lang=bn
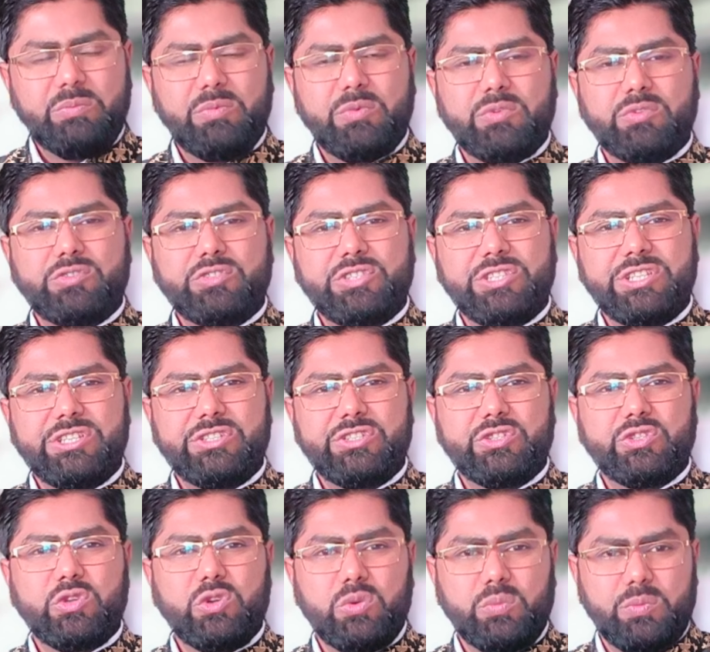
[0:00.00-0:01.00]
পুরুষদের
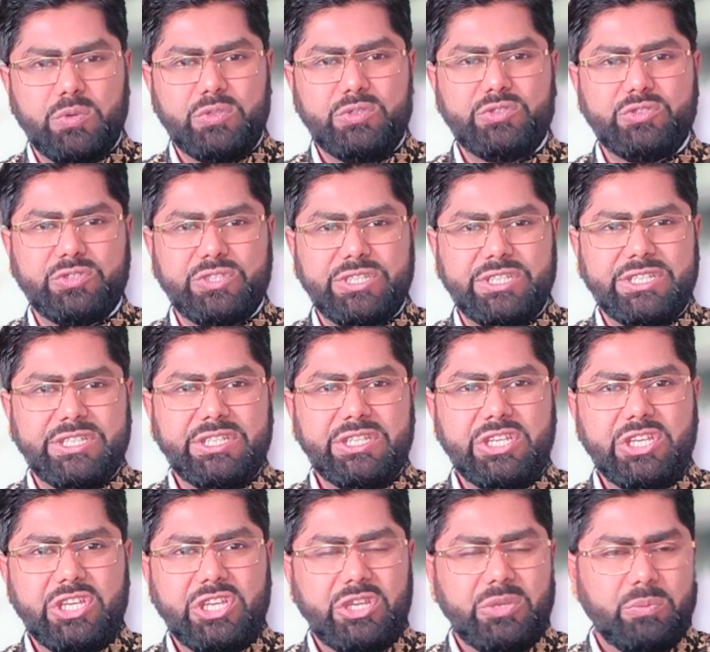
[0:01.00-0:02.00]
জন্য উপযোগী
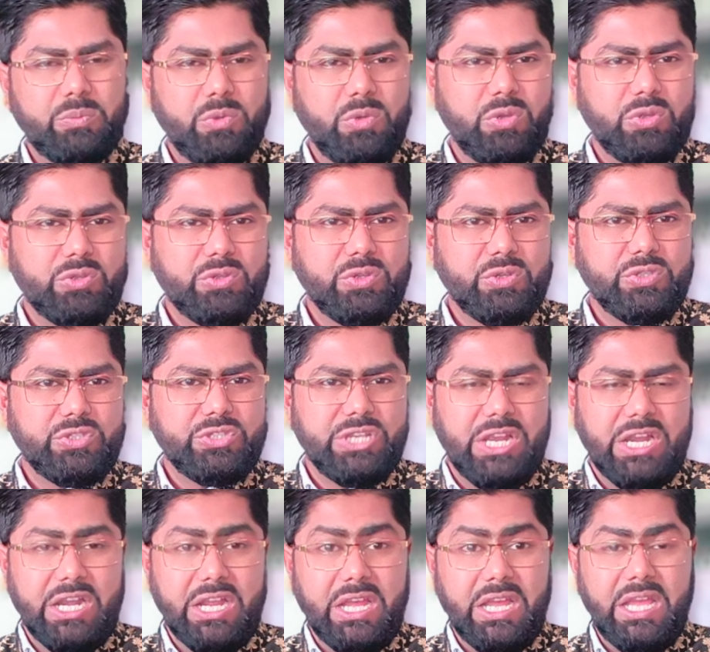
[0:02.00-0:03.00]
মূলত
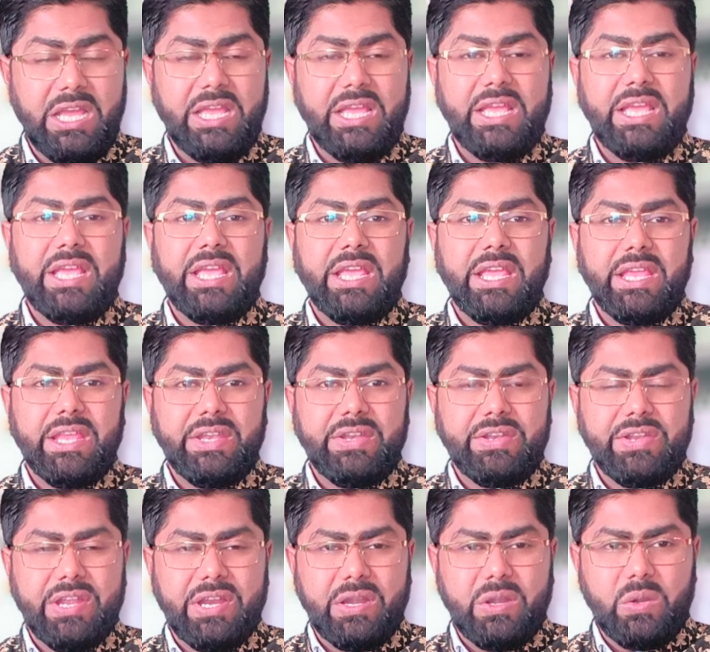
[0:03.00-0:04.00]
যারা
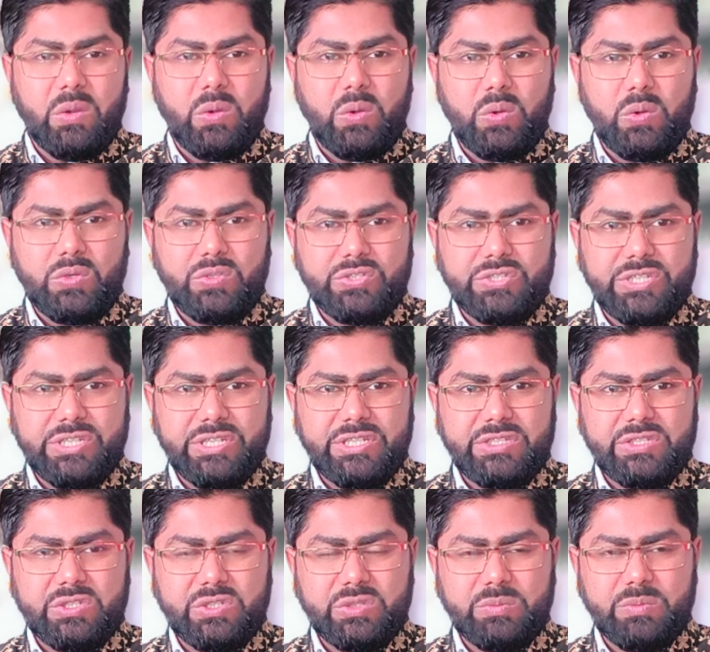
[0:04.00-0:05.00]
ইন্টার কোর্সের
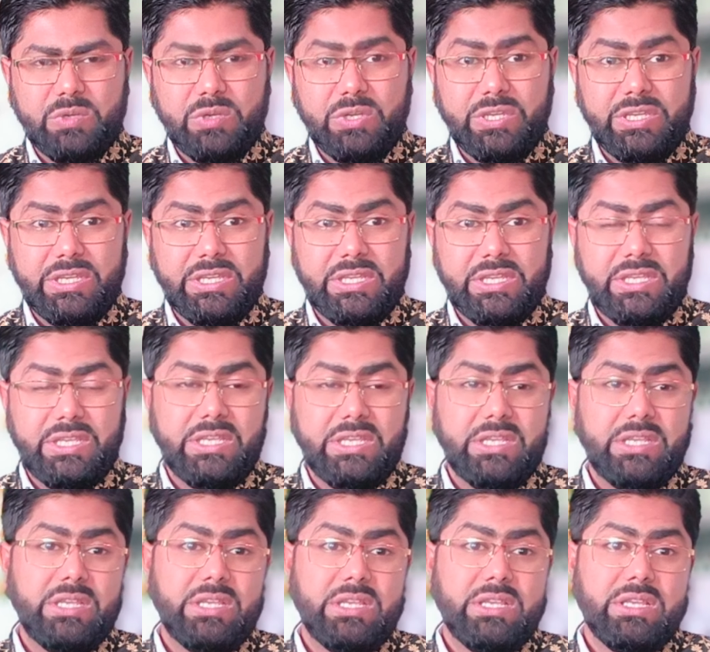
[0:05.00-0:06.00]
সময়
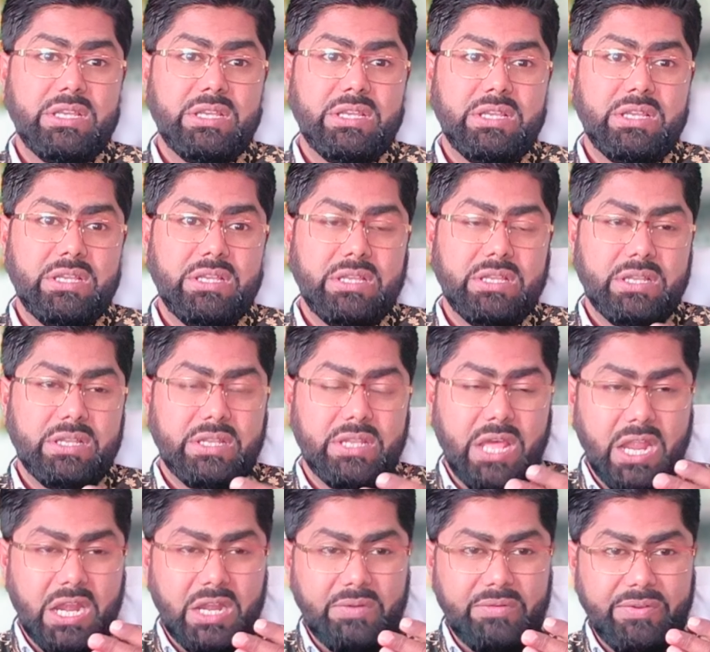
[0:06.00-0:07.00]

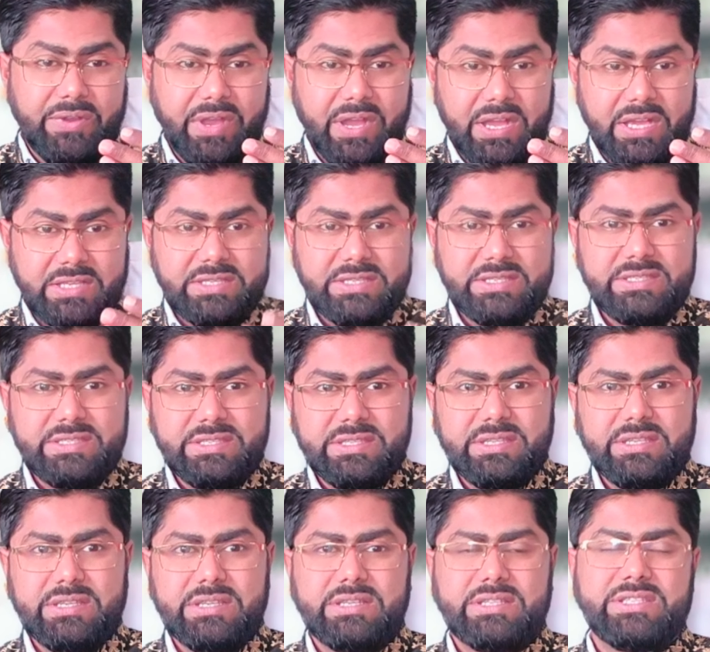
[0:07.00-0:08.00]
নার্ভাস
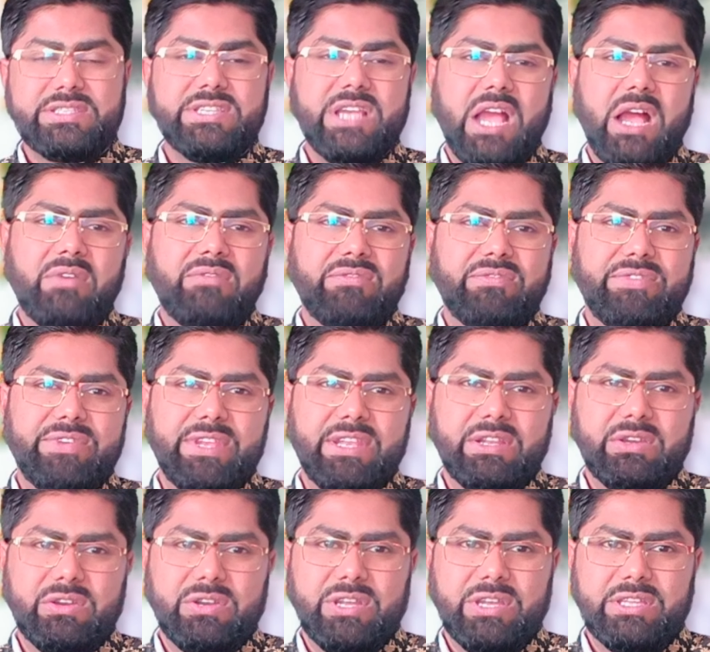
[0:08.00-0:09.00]
চাপ ফিল
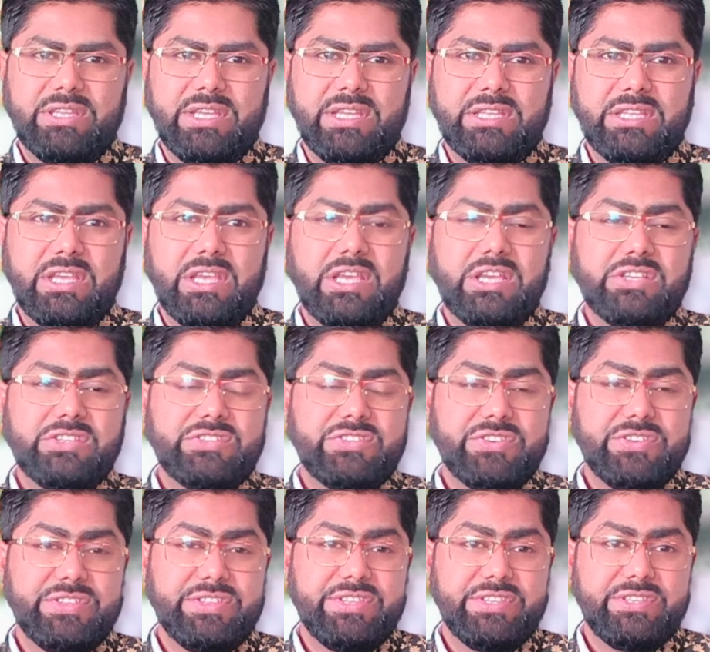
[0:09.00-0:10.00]
করে অর্থাৎ
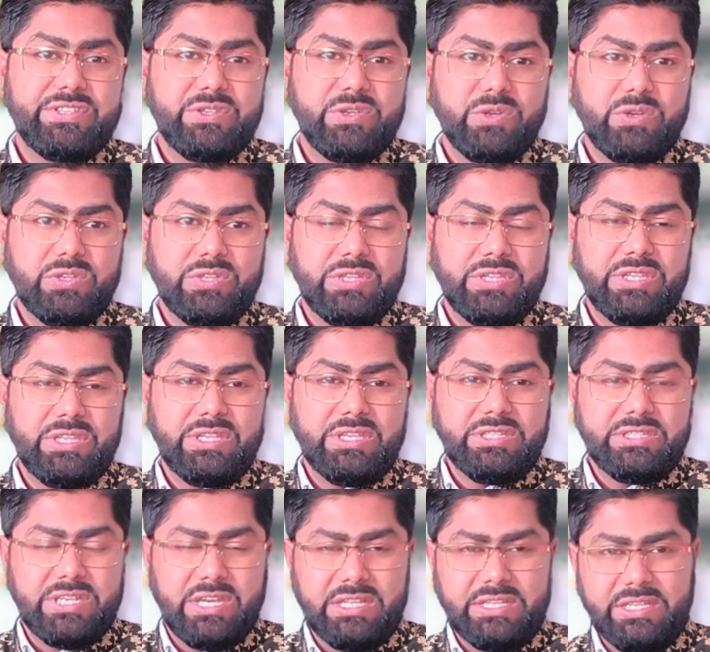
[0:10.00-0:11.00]
স্মৃতিশক্তি
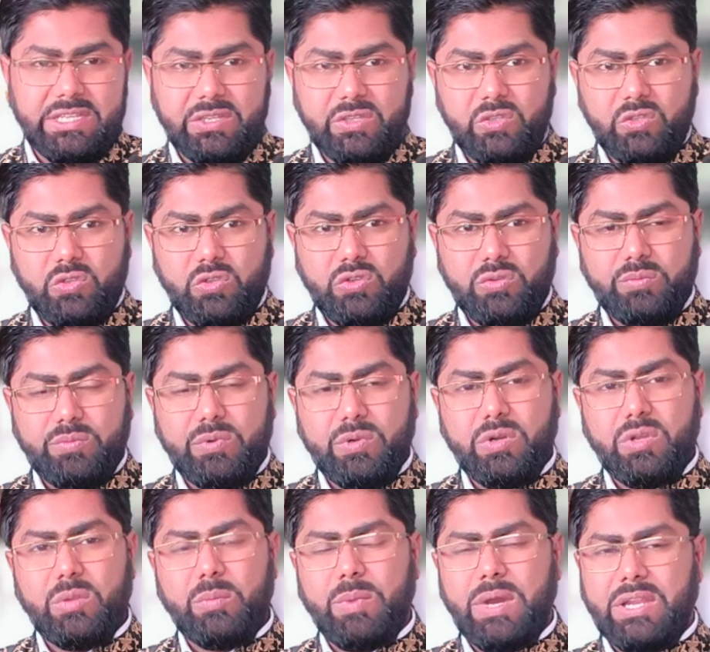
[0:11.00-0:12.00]
যাদের
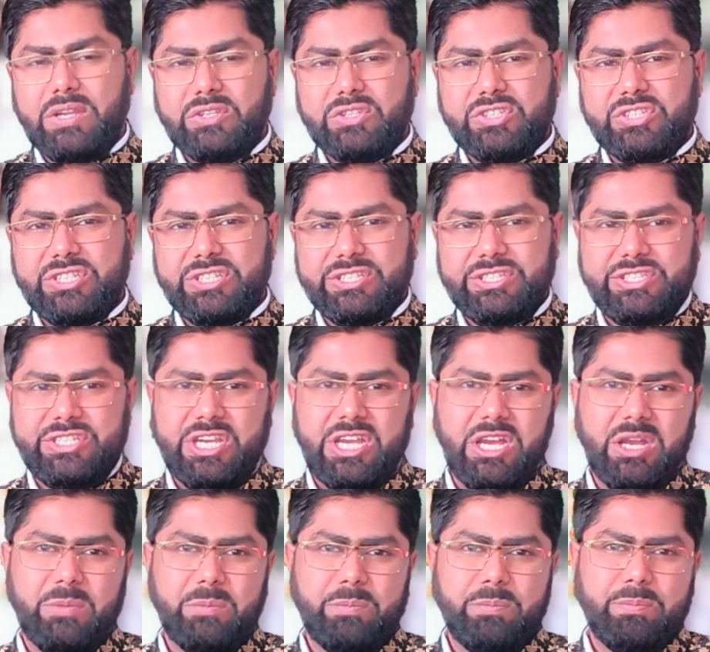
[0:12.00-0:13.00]
দুর্বল মানসিক
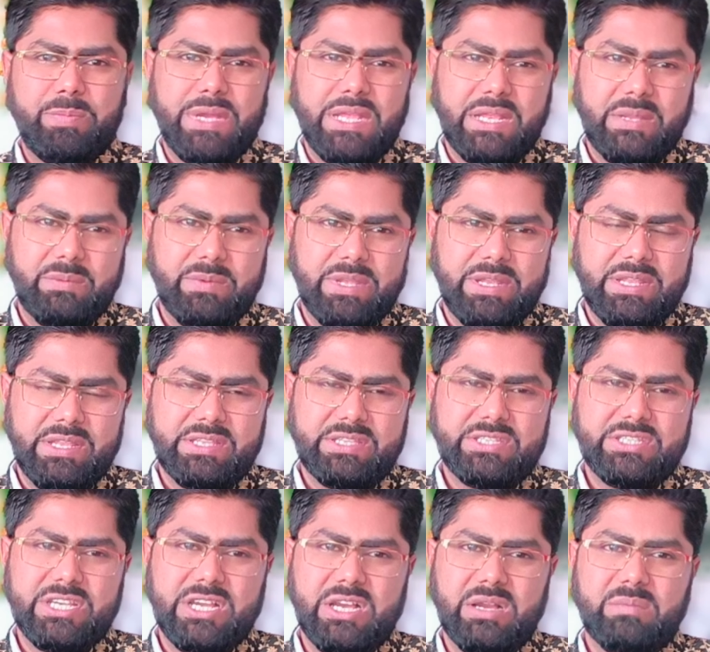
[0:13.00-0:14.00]
চাপ পারিবারিক
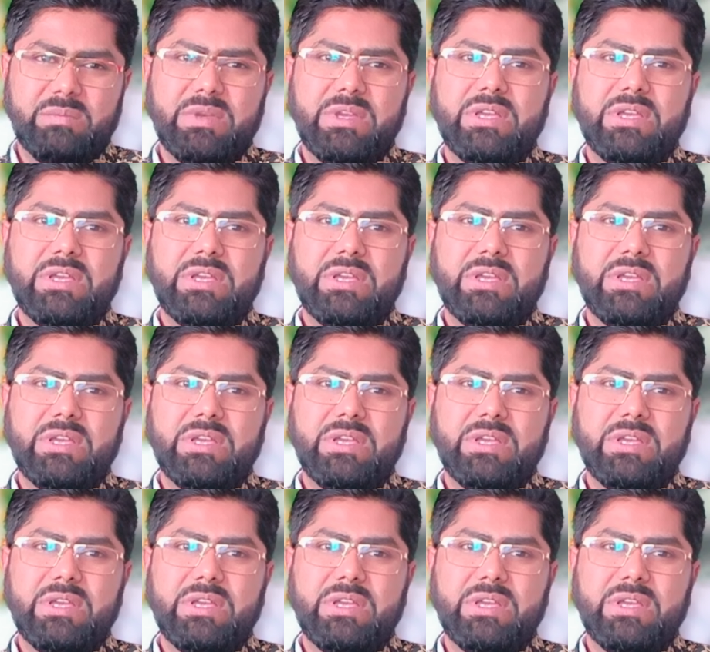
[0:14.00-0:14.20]
চাপ